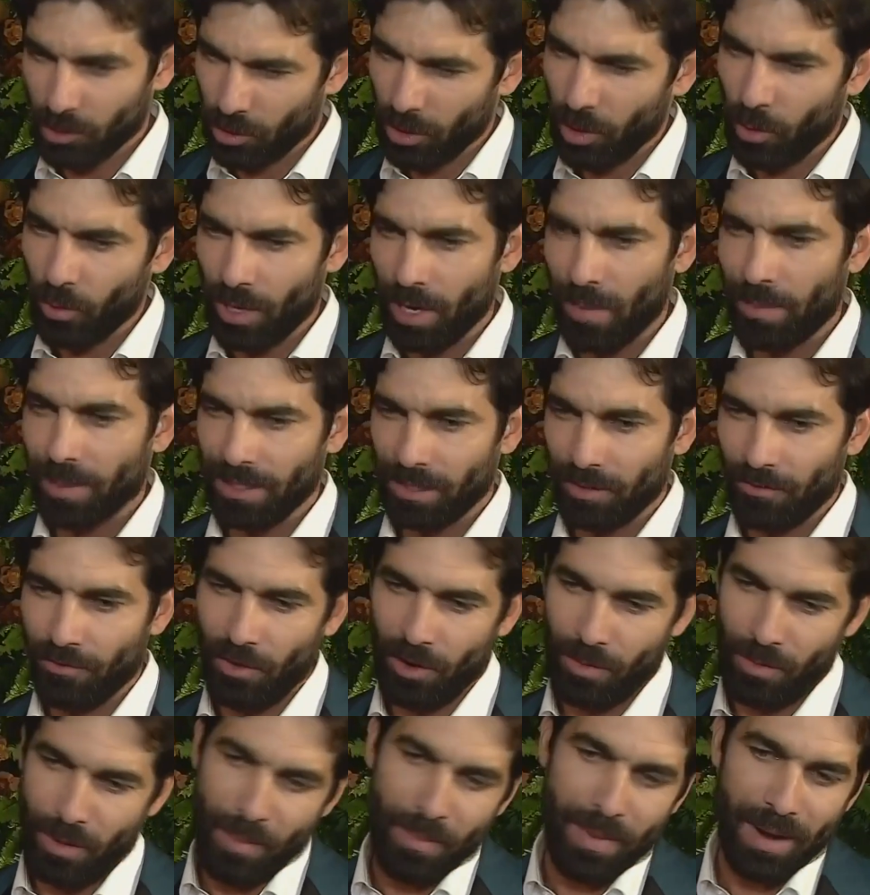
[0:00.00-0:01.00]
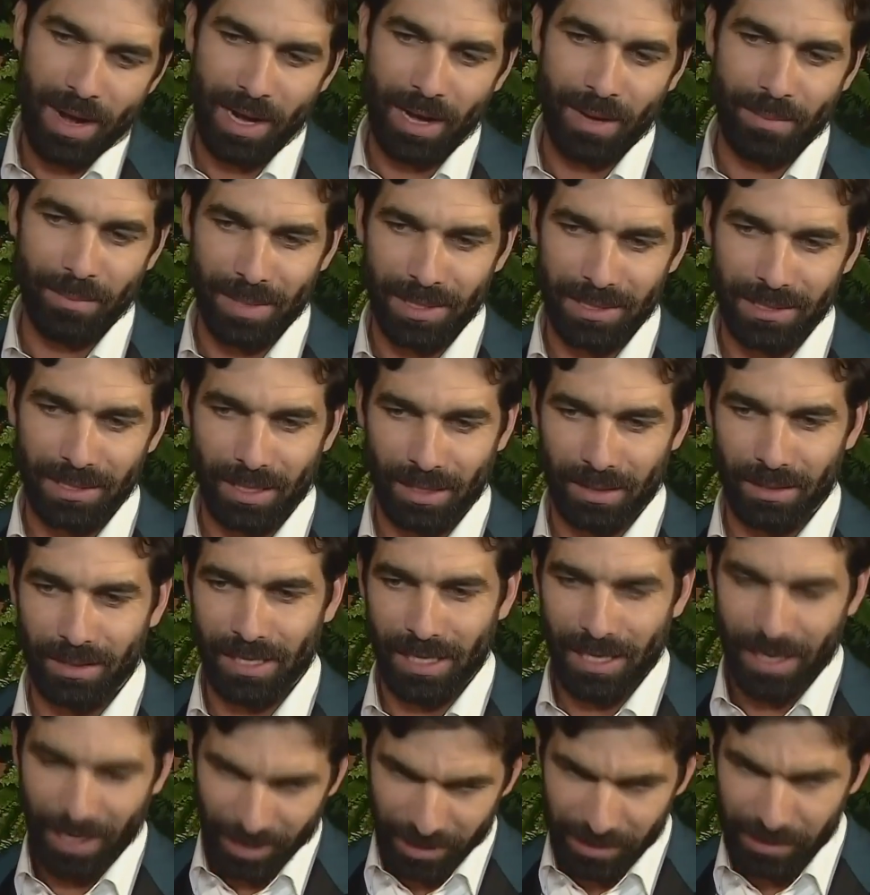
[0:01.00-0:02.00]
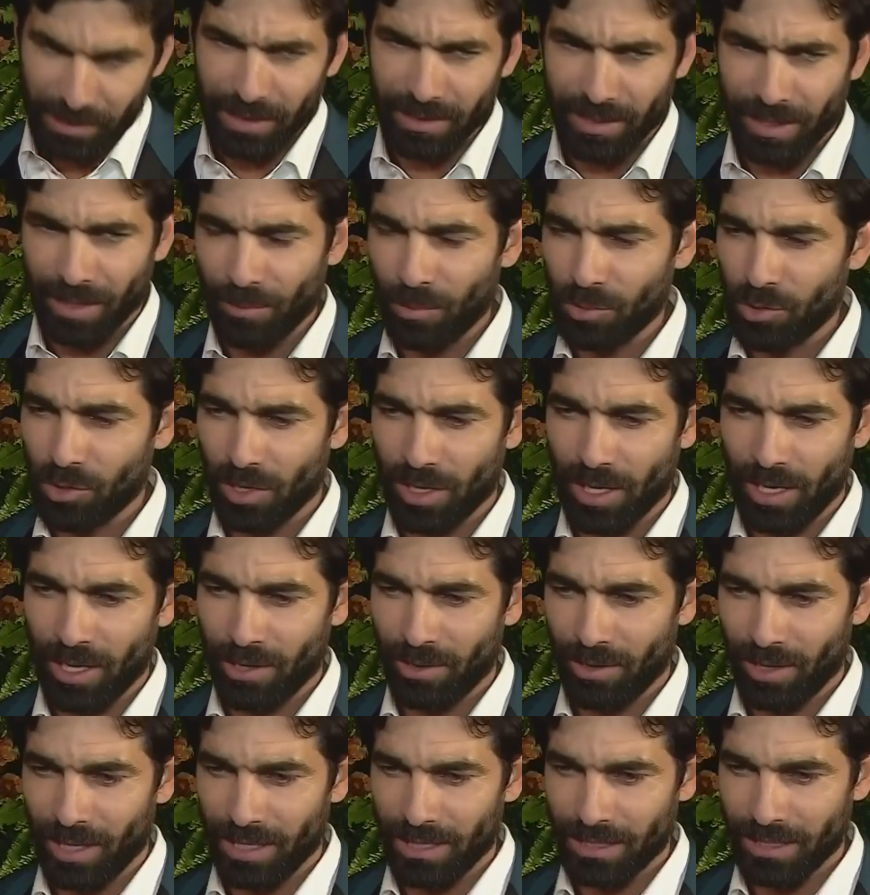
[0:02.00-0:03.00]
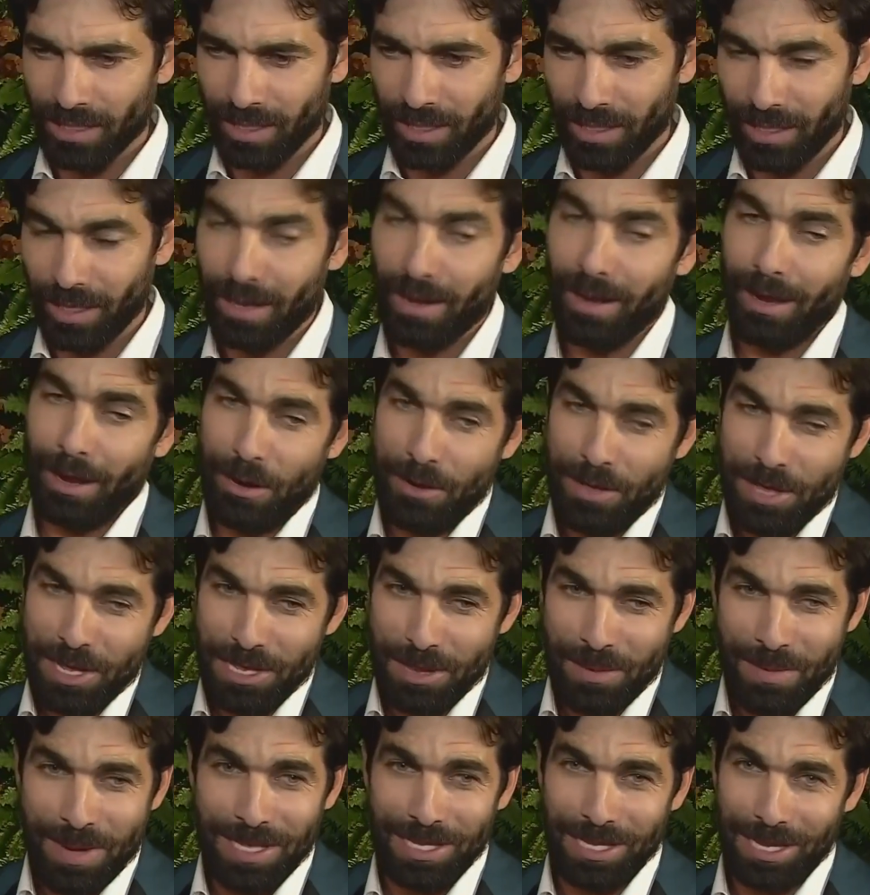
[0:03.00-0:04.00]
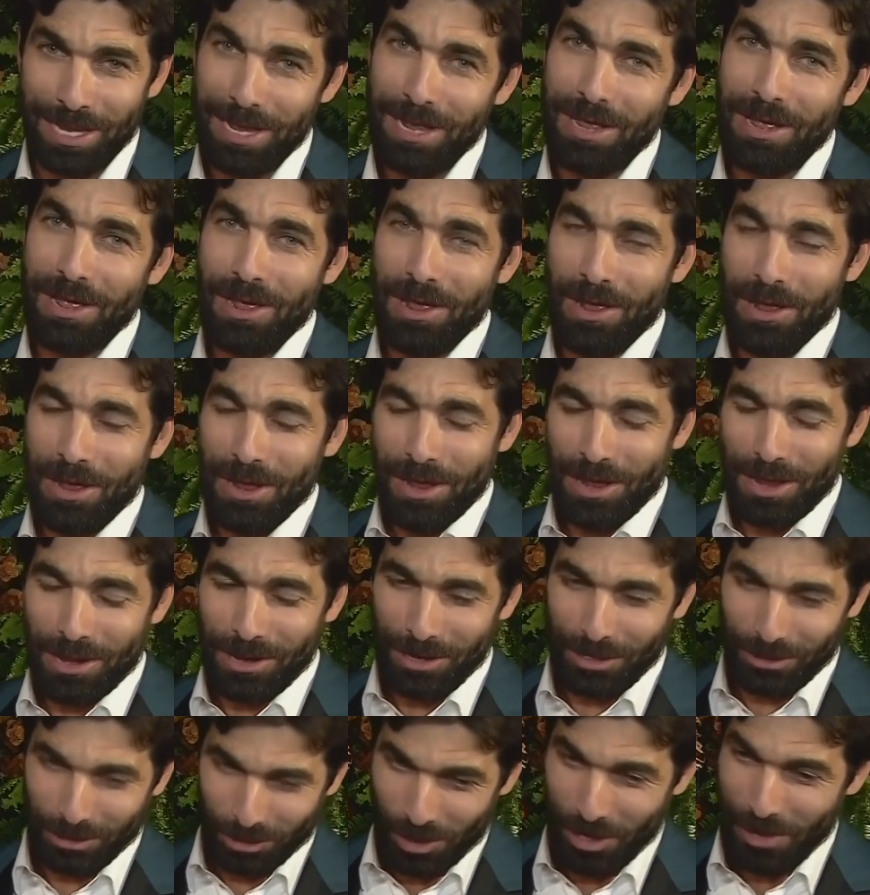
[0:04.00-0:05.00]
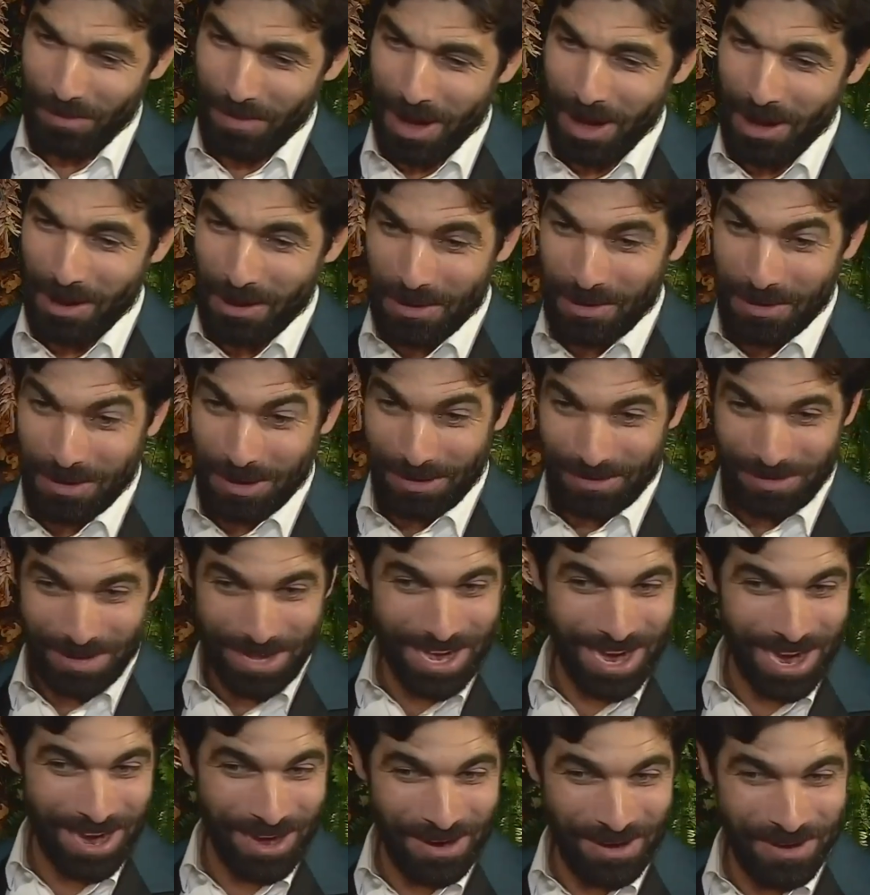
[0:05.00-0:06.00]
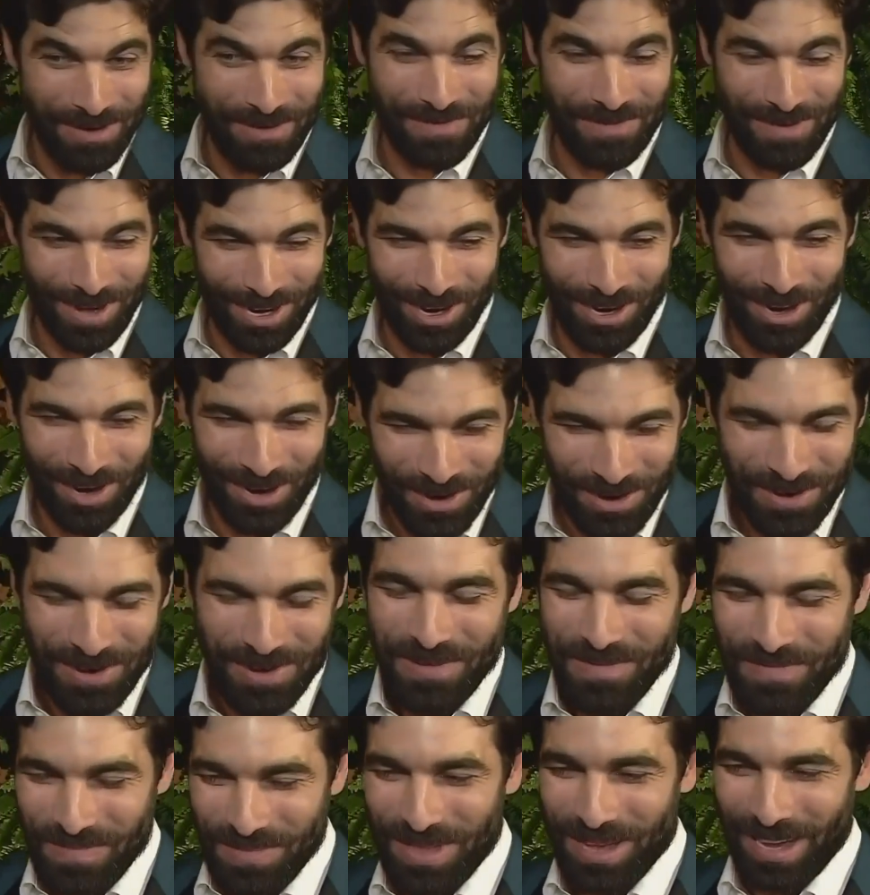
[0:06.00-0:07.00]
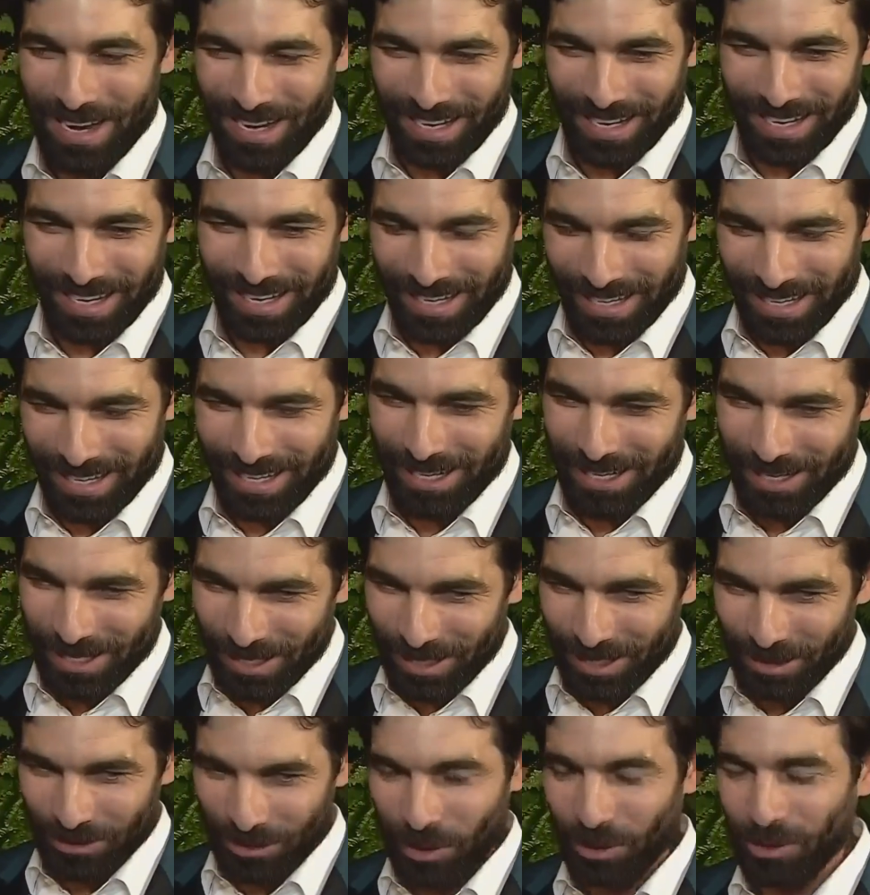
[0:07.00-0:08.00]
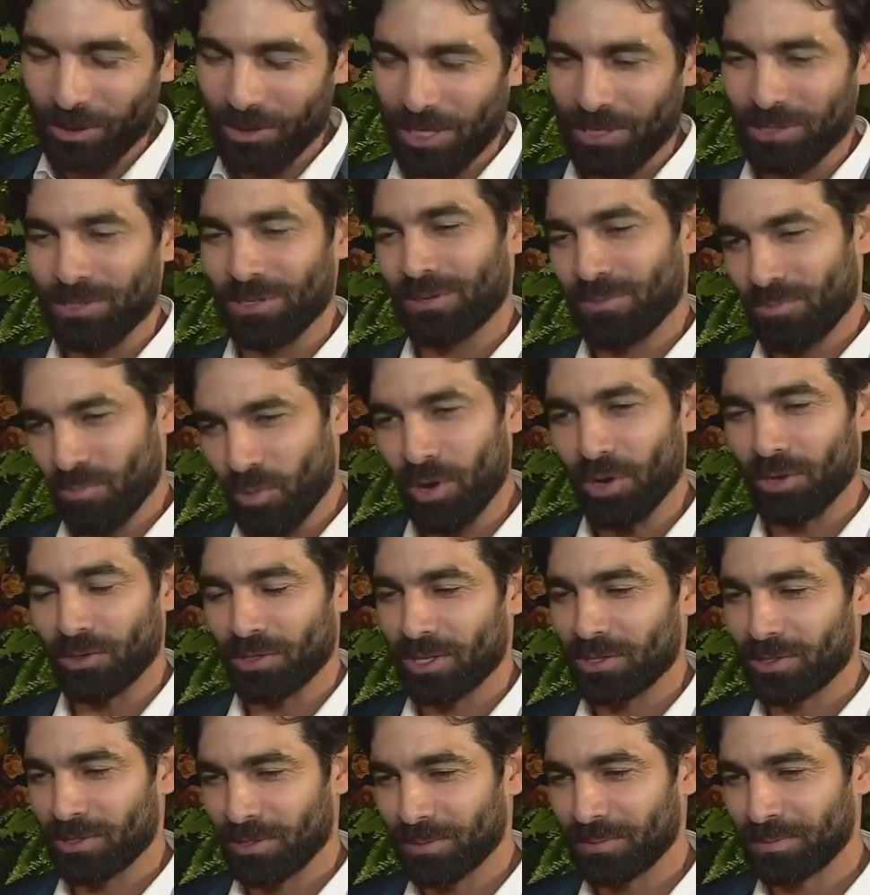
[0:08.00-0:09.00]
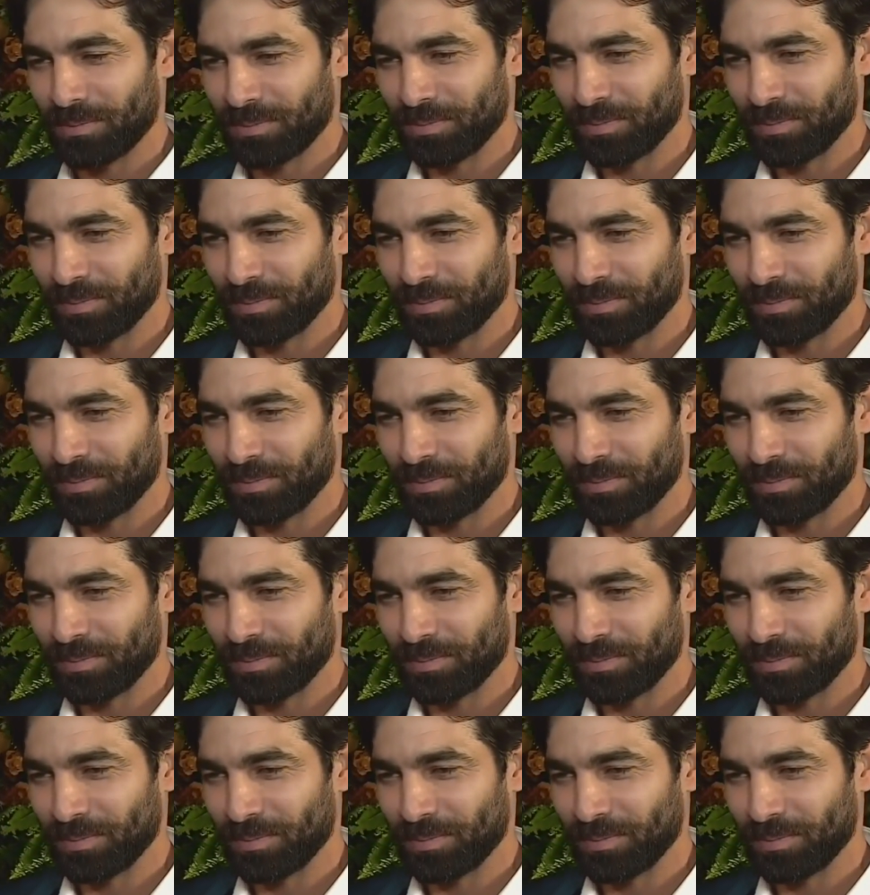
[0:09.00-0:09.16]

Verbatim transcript: una buena plataforma para empezar y la gente le tiene mucho cariño a la serie. Evidentemente, eh, soy el malo, el villano, pero eh, estoy contento, muy contento.